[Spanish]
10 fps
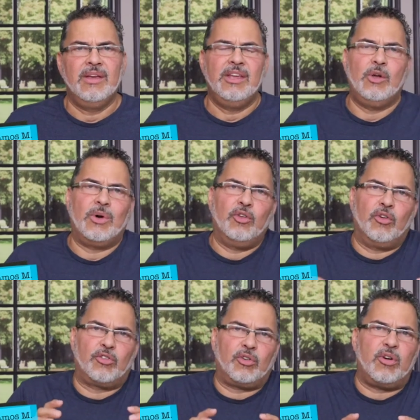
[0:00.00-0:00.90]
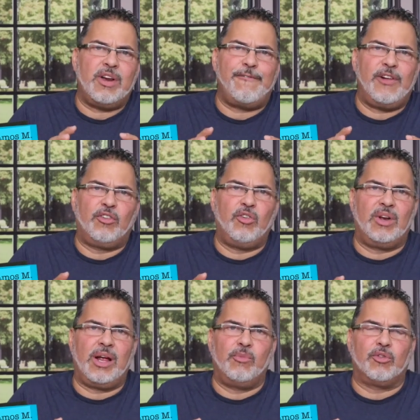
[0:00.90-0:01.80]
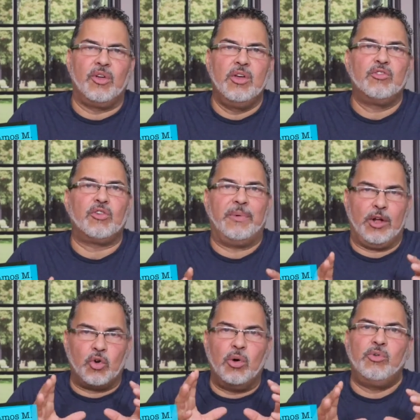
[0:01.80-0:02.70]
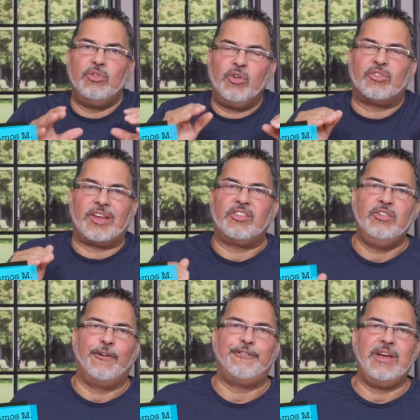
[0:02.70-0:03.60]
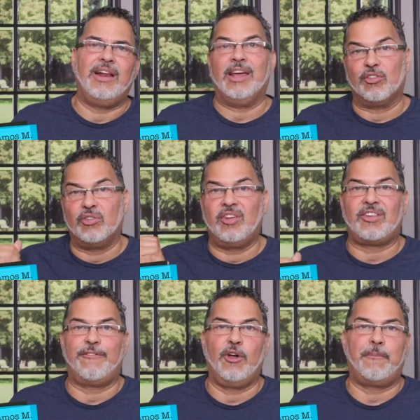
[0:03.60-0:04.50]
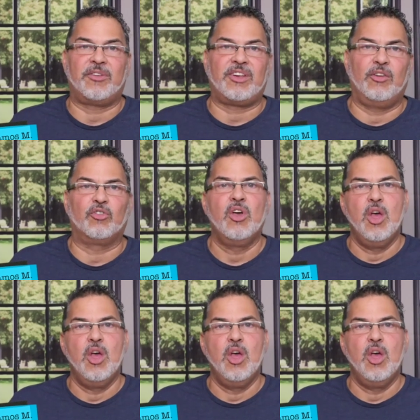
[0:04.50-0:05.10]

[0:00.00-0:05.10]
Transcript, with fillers: Y cuando nosotros reflexionamos sobre cómo Dios ha sido fiel en esos desafíos pasados,